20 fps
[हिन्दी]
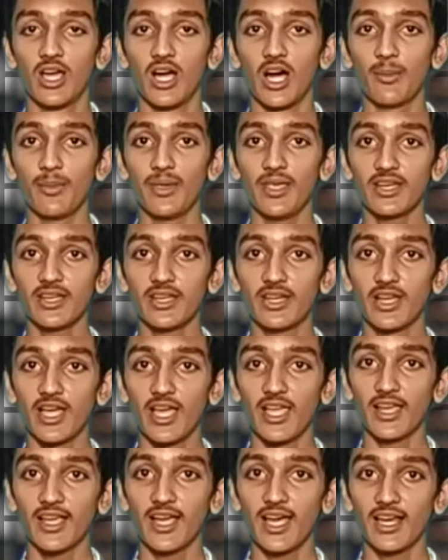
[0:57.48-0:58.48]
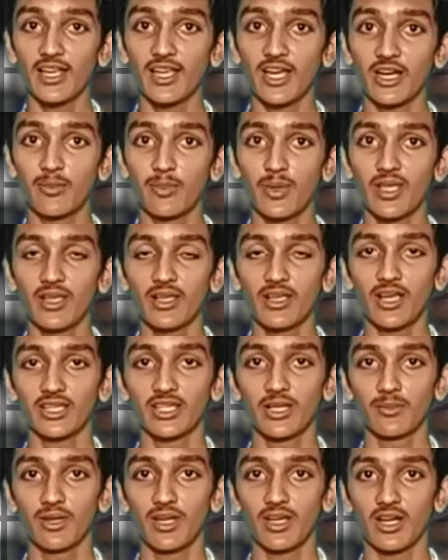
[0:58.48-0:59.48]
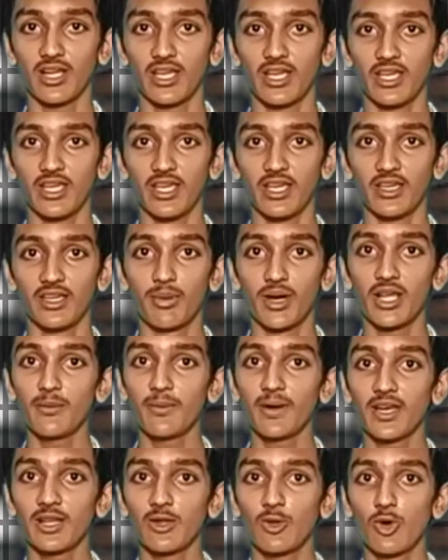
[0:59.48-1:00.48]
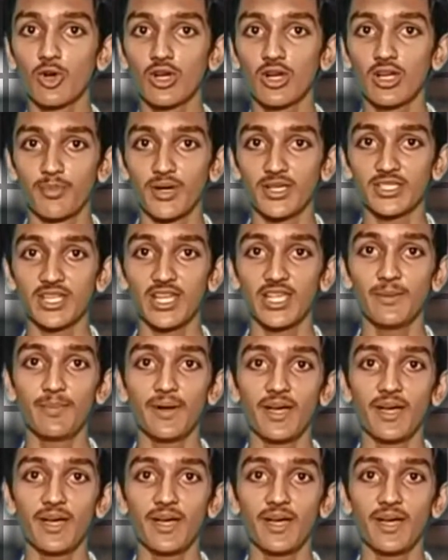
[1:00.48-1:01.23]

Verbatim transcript: हम एक निर्णायक कालखंड में कदम रख रहे हैं बड़े बड़े लोग बच नहीं